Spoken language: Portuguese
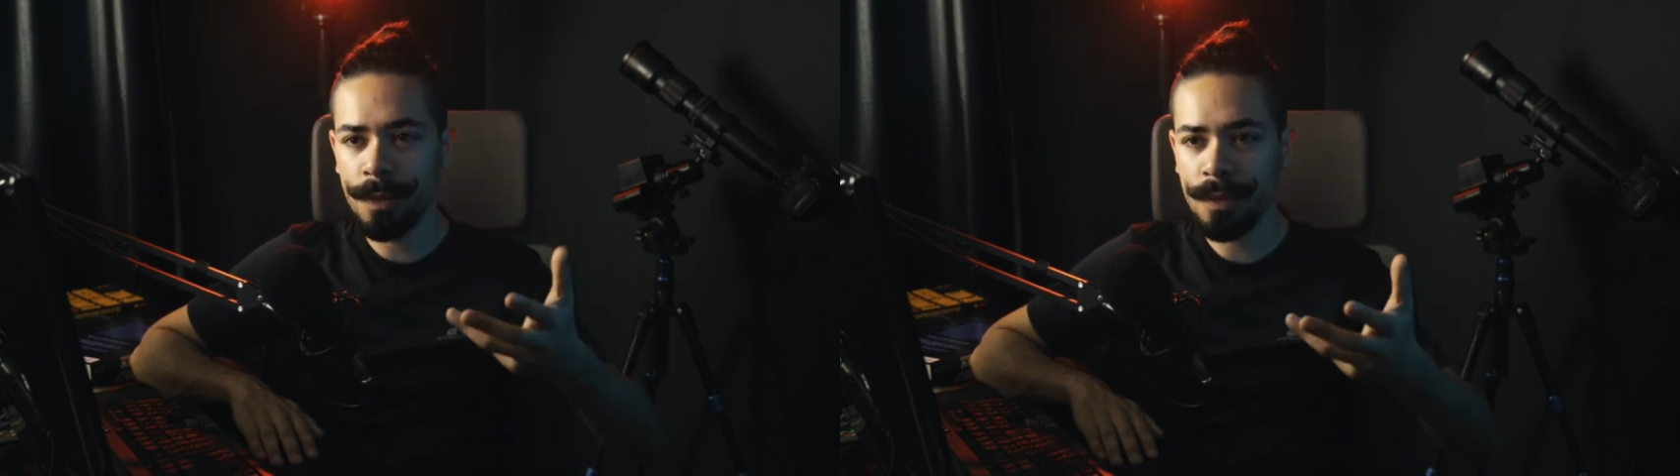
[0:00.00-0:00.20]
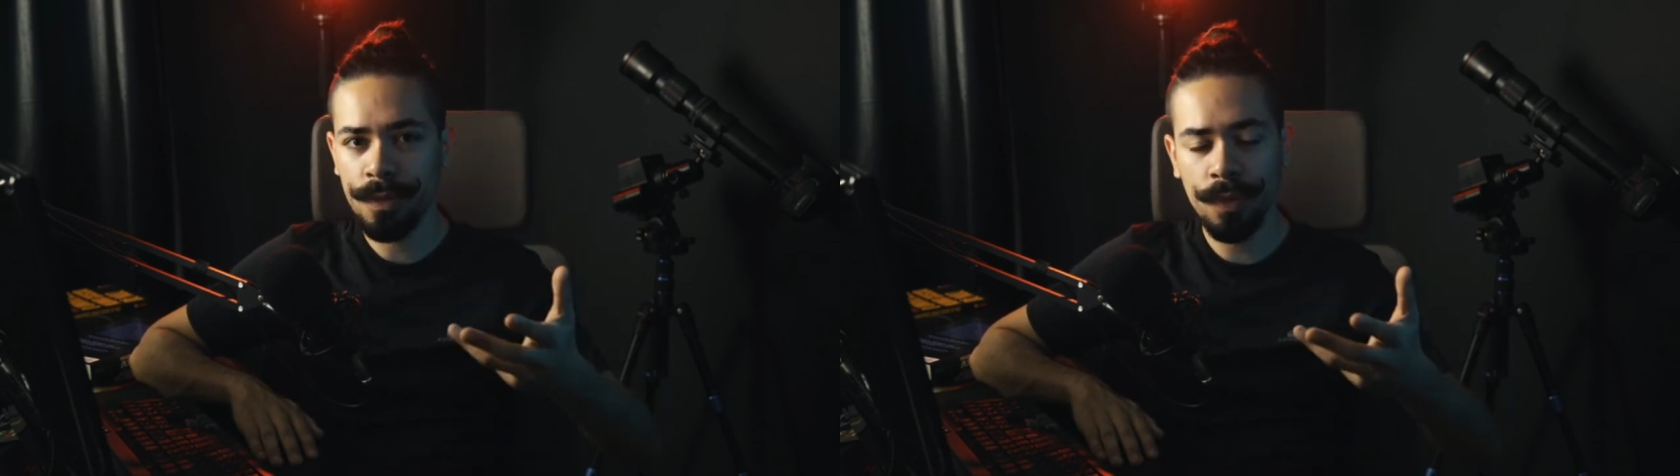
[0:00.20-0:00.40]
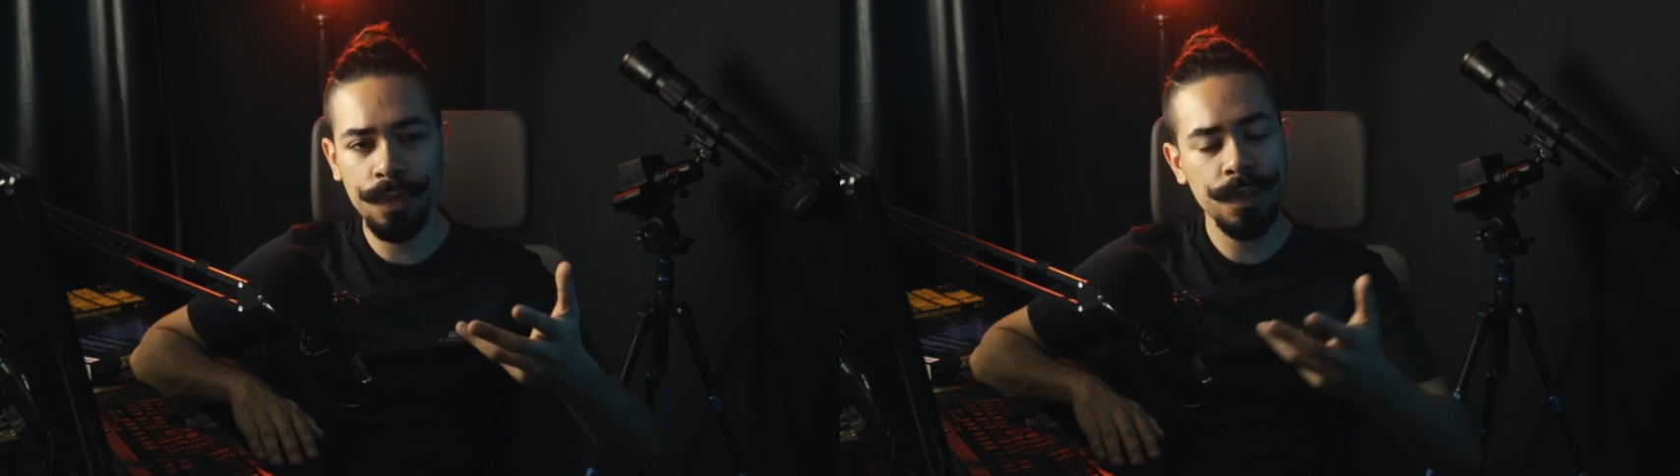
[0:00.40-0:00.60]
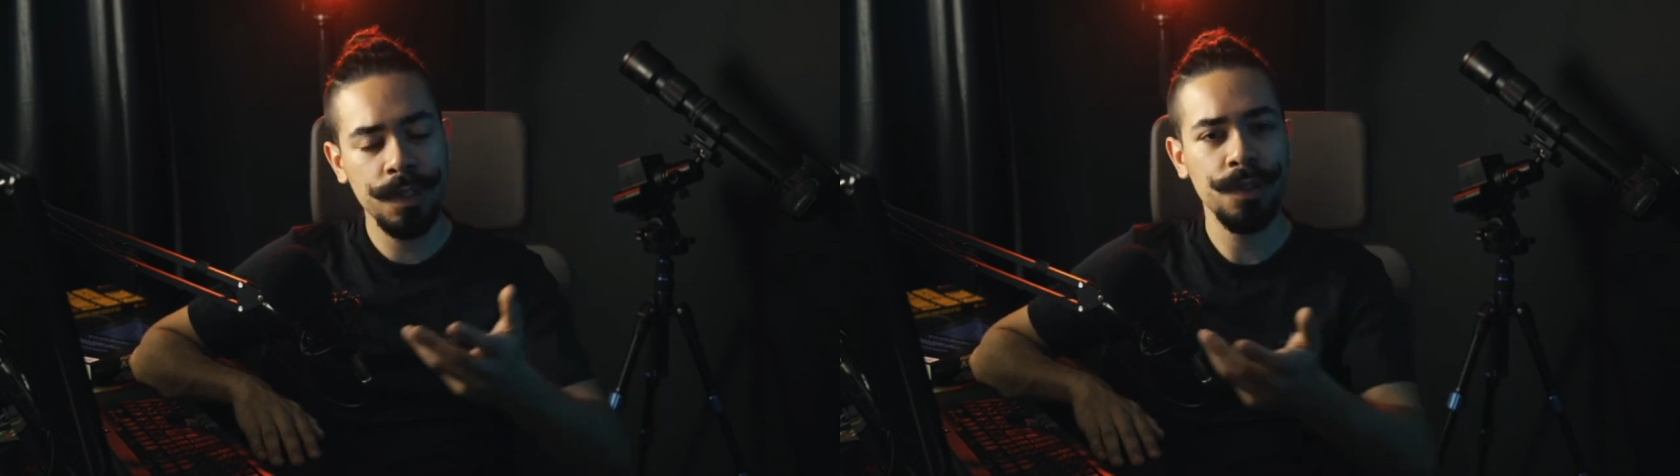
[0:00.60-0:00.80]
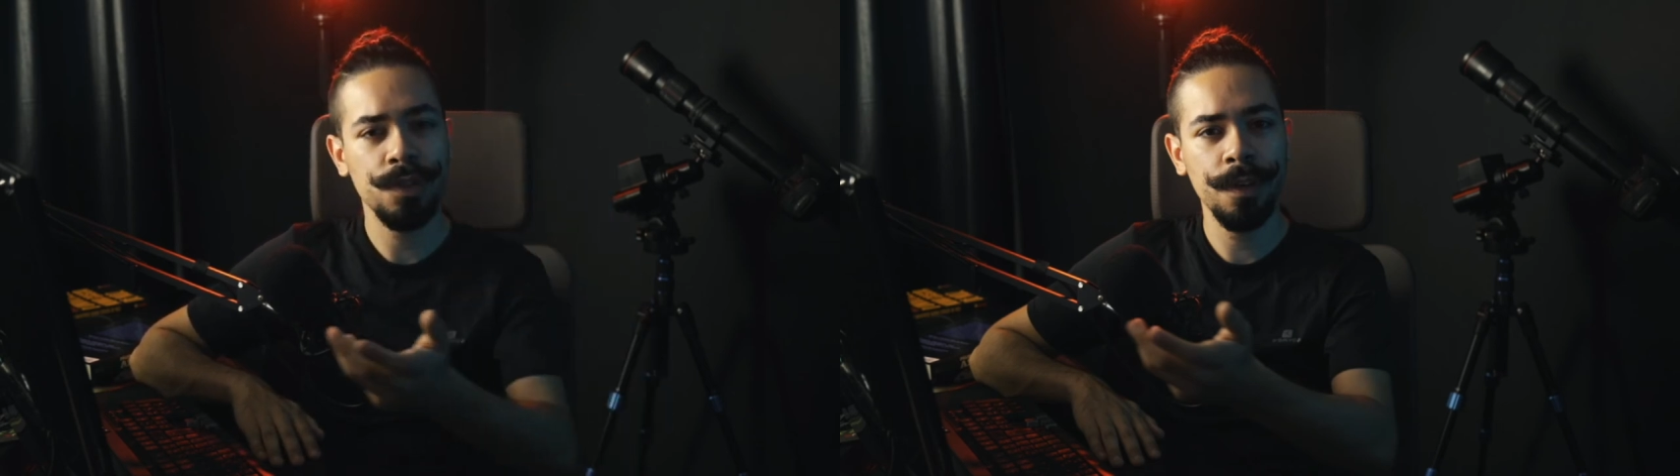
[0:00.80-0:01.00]
em estudos
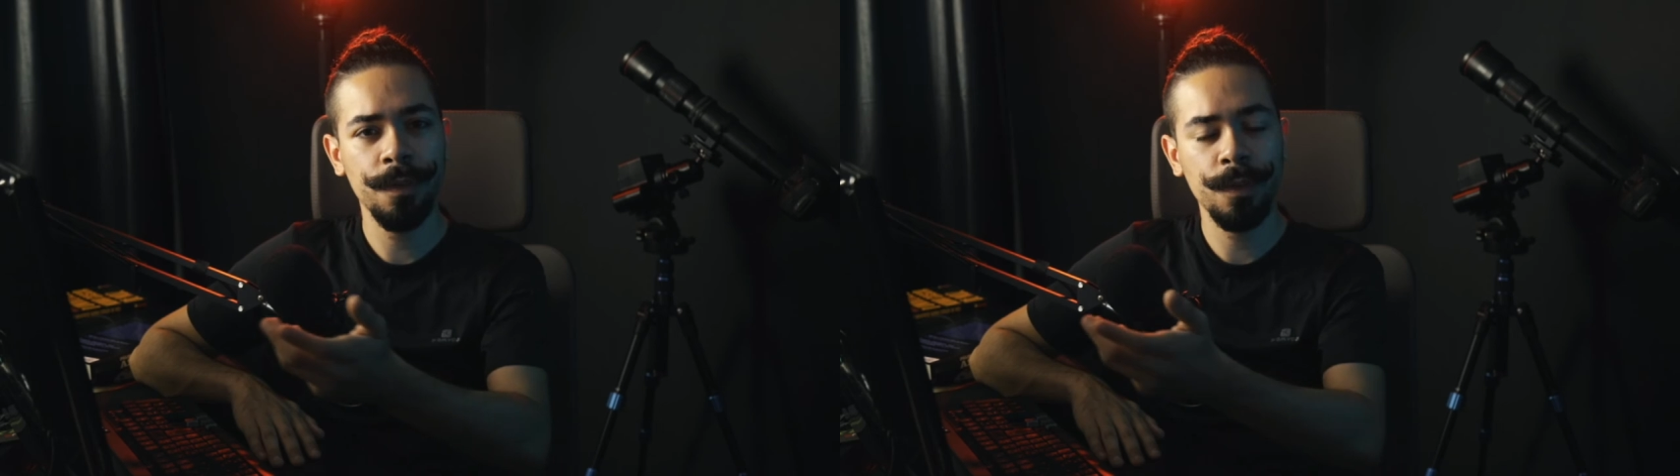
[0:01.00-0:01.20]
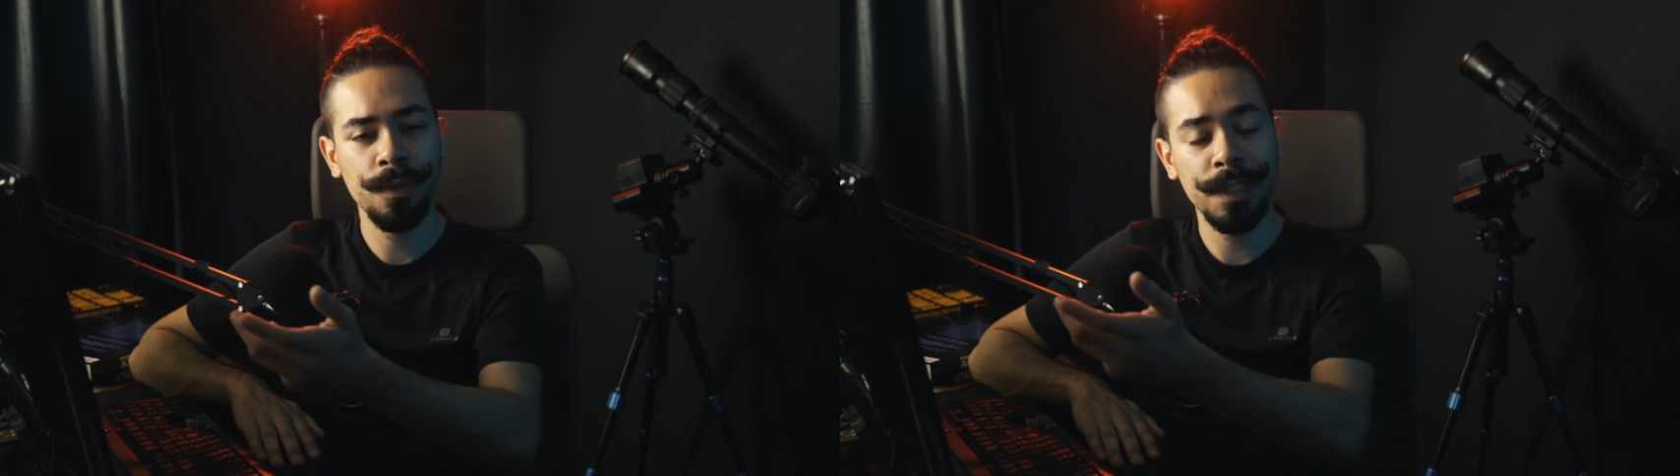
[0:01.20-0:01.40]
científicos,